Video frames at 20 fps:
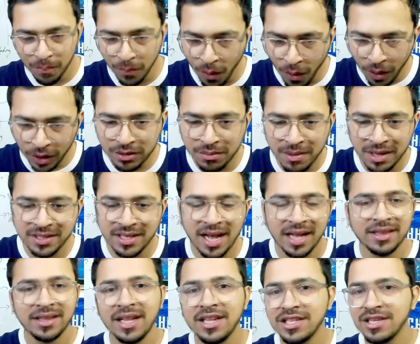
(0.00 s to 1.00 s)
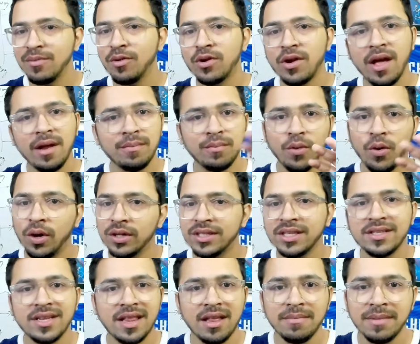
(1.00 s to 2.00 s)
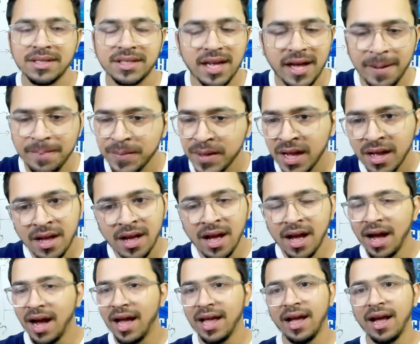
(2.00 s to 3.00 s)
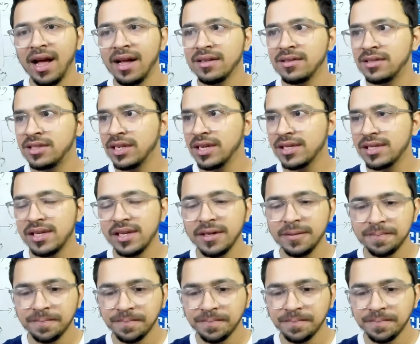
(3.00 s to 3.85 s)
बहुत मजा आया दिल से बोल रहा है यार बहुत ही ज़्यादा मजा आया आई सीरियसली